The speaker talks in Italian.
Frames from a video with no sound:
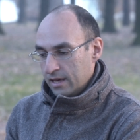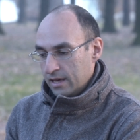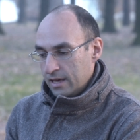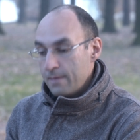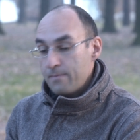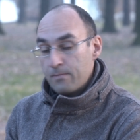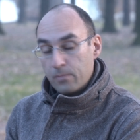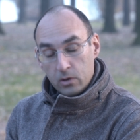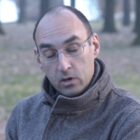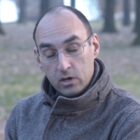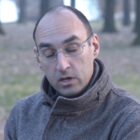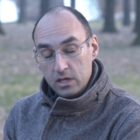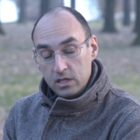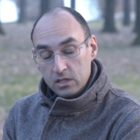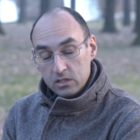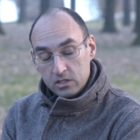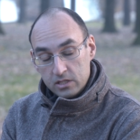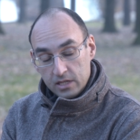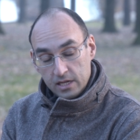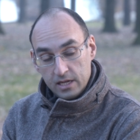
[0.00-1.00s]
E poi
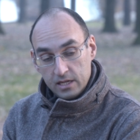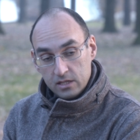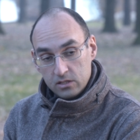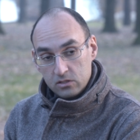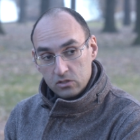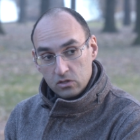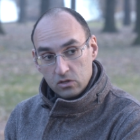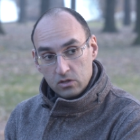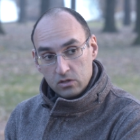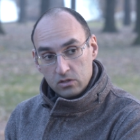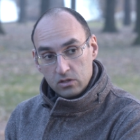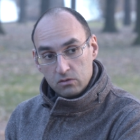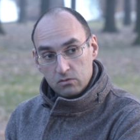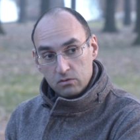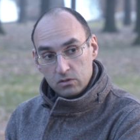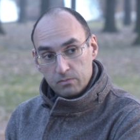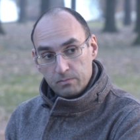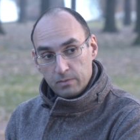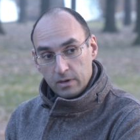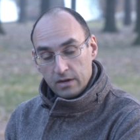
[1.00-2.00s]
c'è ciò di
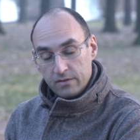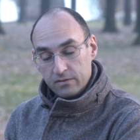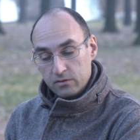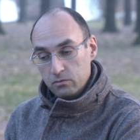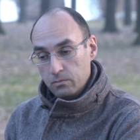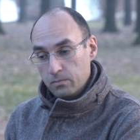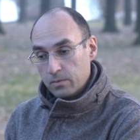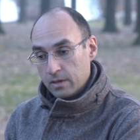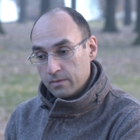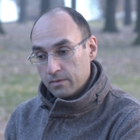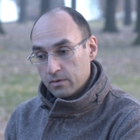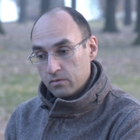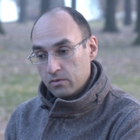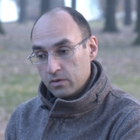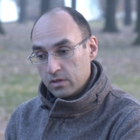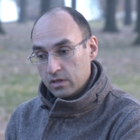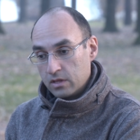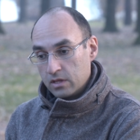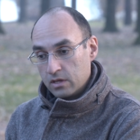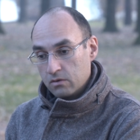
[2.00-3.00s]
cui parlavi tu prima,
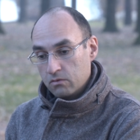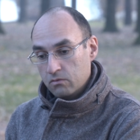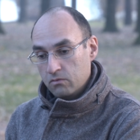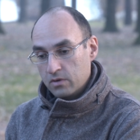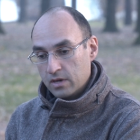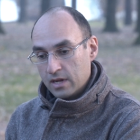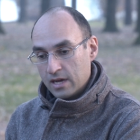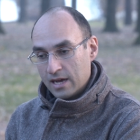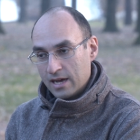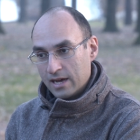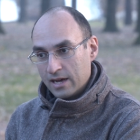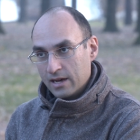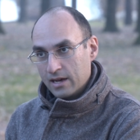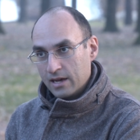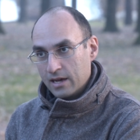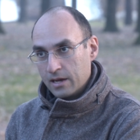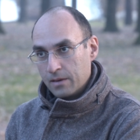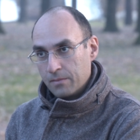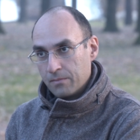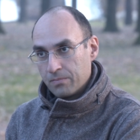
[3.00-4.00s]
quindi una
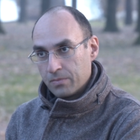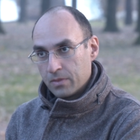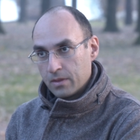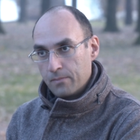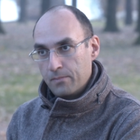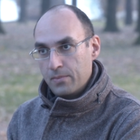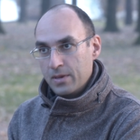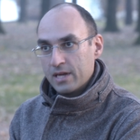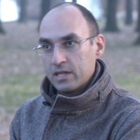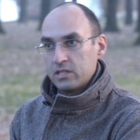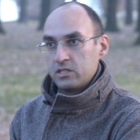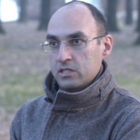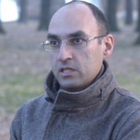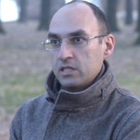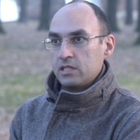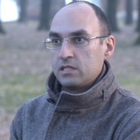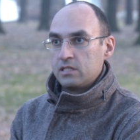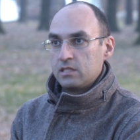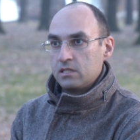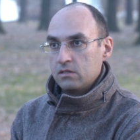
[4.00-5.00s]
um,
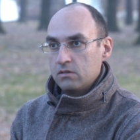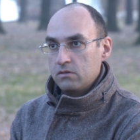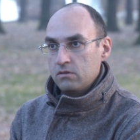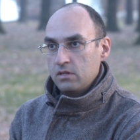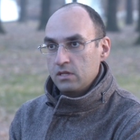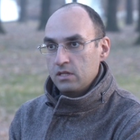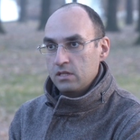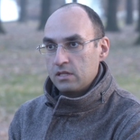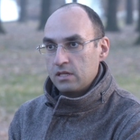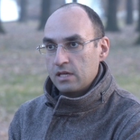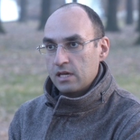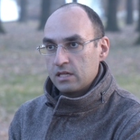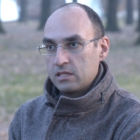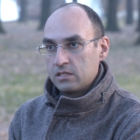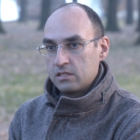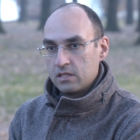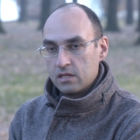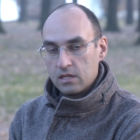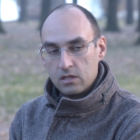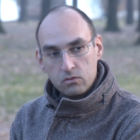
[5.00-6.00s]
percezione di
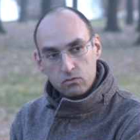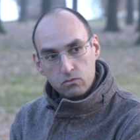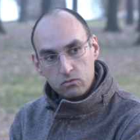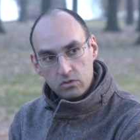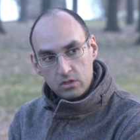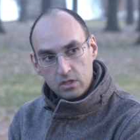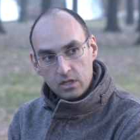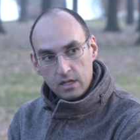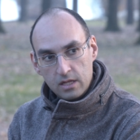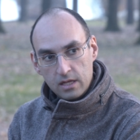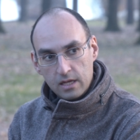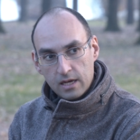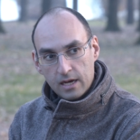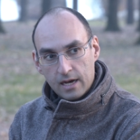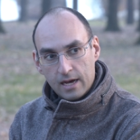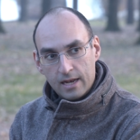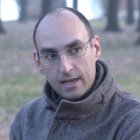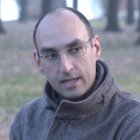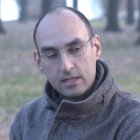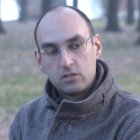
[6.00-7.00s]
essere utili
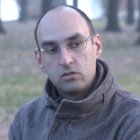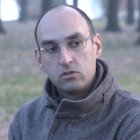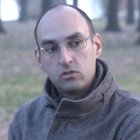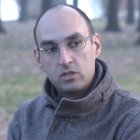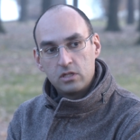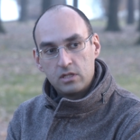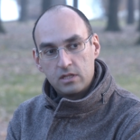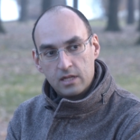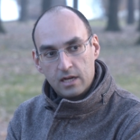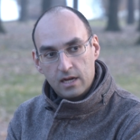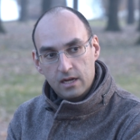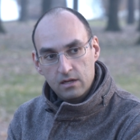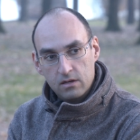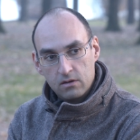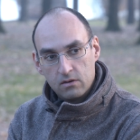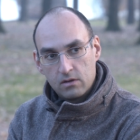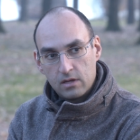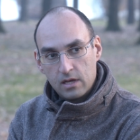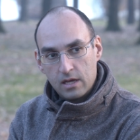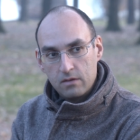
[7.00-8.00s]
alla società,
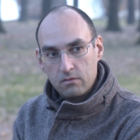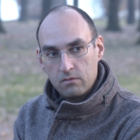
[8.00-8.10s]
okay?